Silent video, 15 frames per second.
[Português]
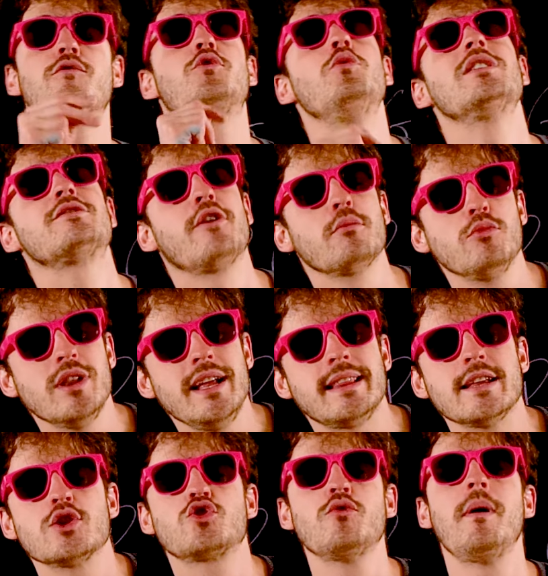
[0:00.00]
duas
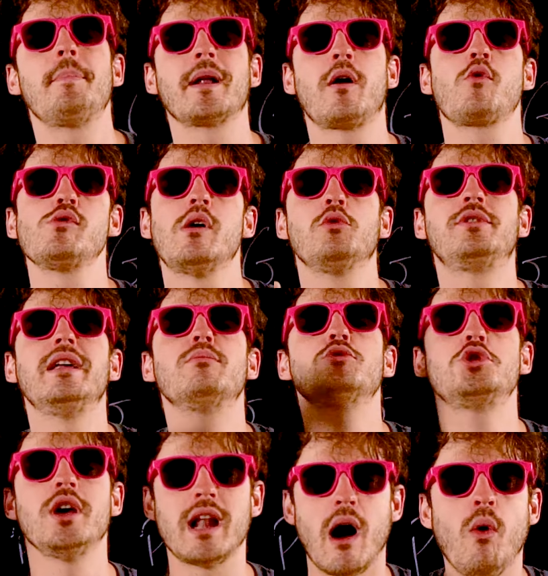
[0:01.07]
formuletas, uma para calcular o termo
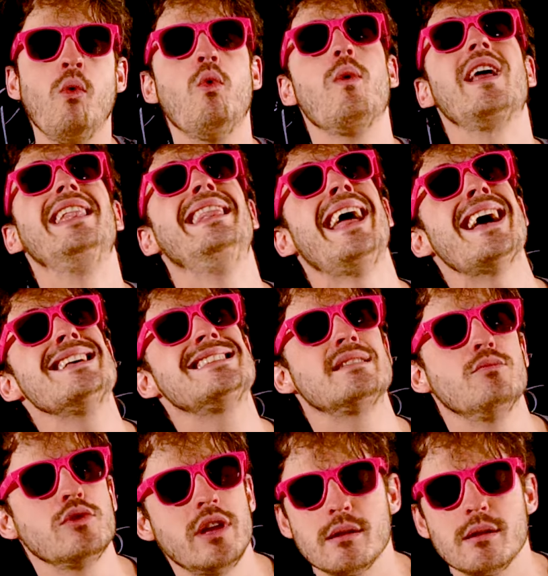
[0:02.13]
geral, o enésimo